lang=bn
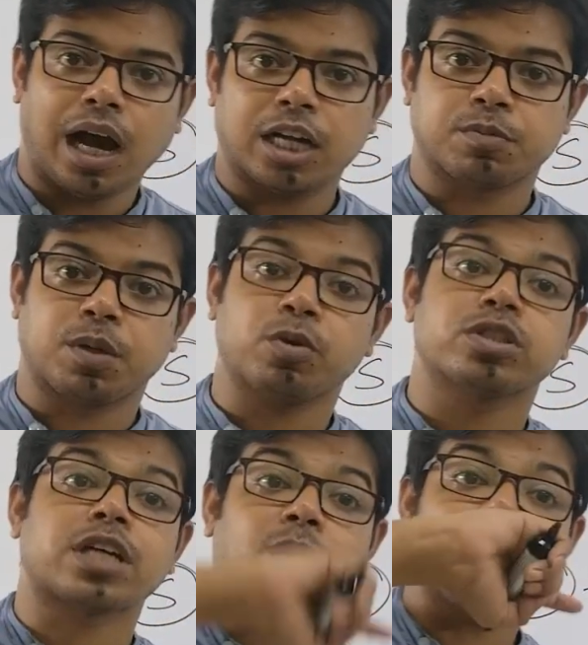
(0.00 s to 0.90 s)
আসবে এবং
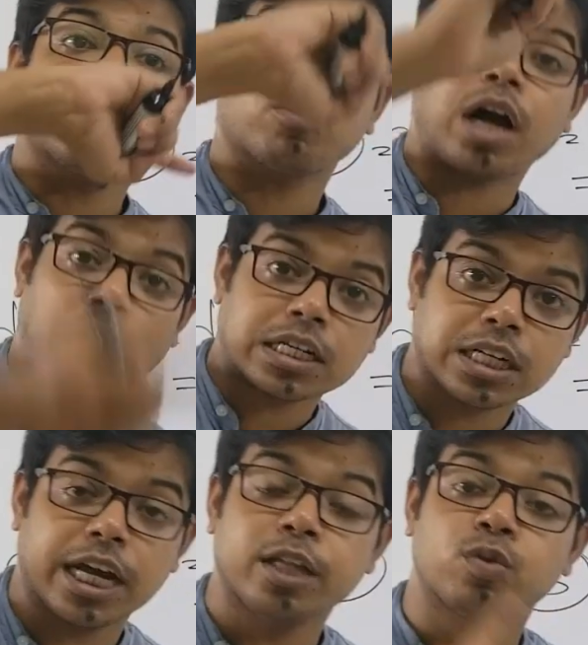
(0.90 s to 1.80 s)
যাওয়া এবং
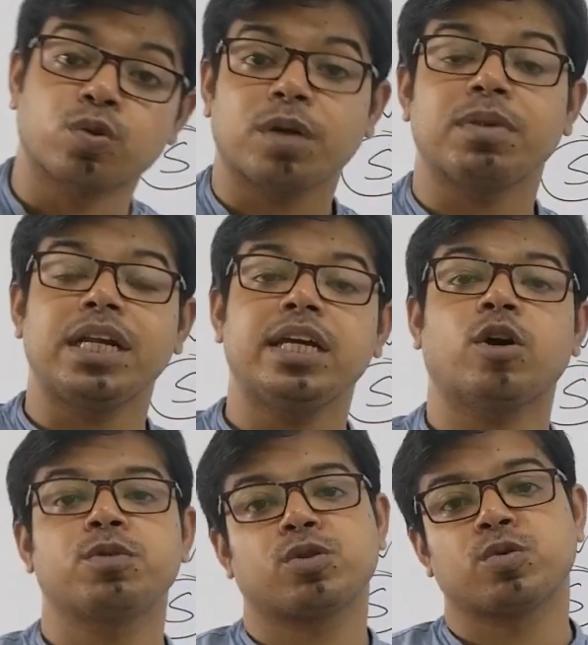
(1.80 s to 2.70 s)
আসা এই দুটা মিলিয়ে
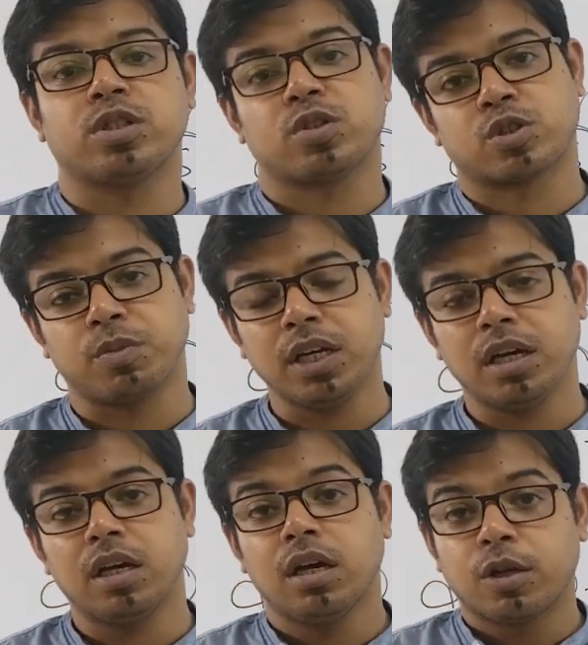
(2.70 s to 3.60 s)
হবে চৌত্রিশ দশমিক
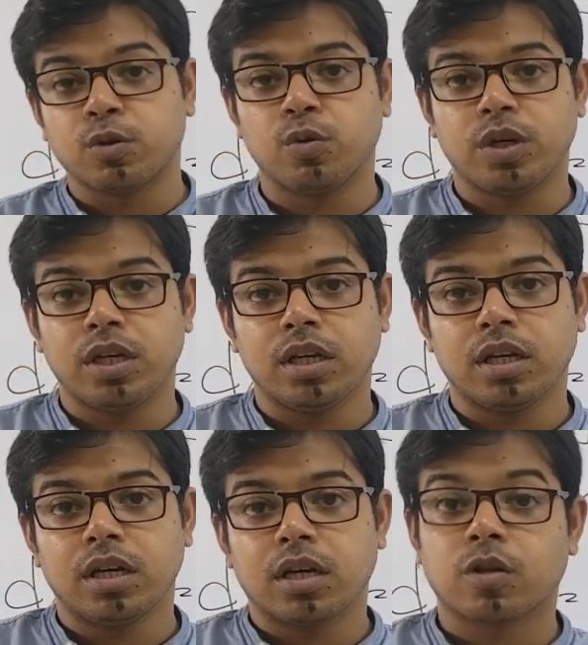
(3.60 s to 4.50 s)
দুই
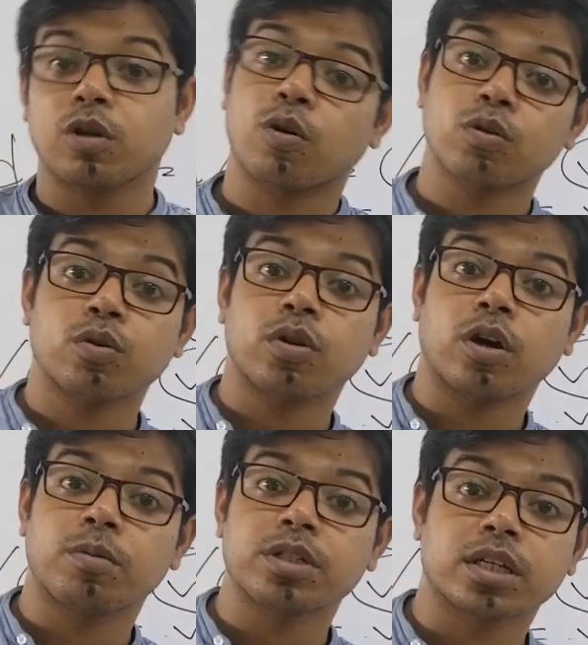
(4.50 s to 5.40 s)
তাহলে কত করে
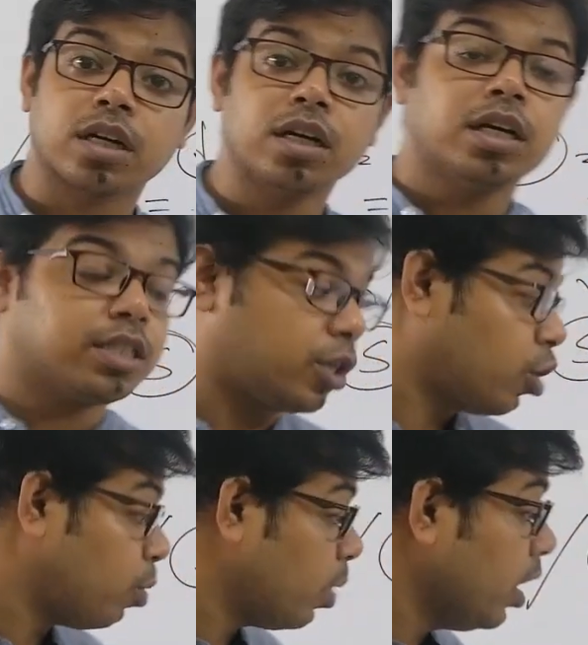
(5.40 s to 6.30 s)
হবে সেটা সেটা
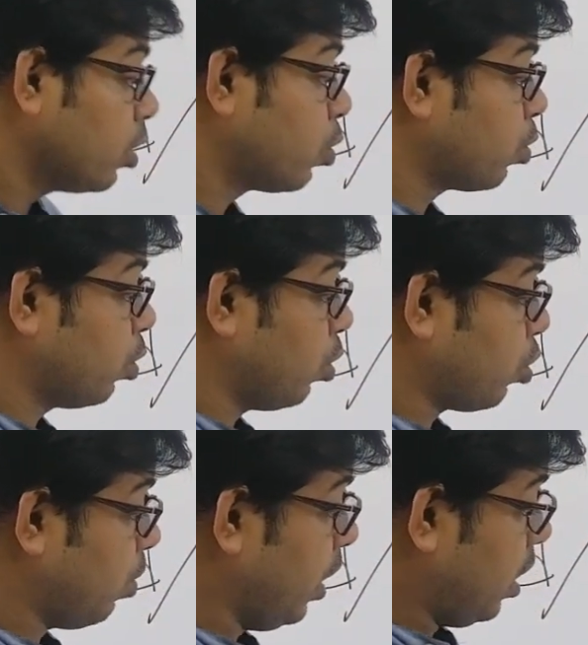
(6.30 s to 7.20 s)
হবে সতেরো
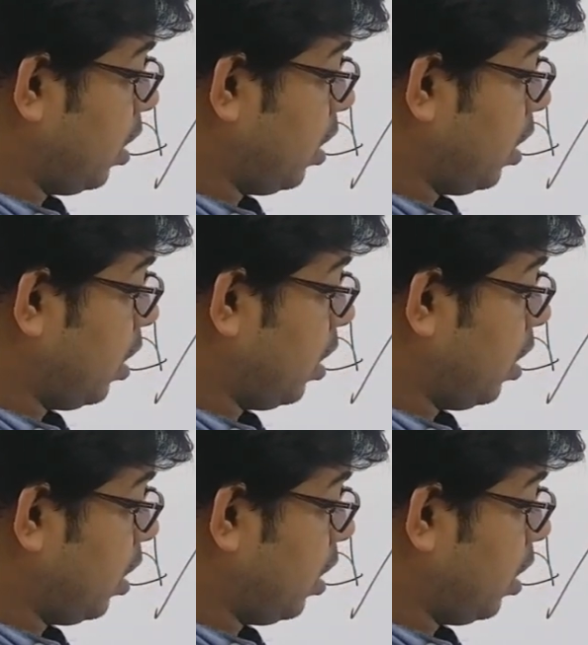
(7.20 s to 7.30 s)
দশমিক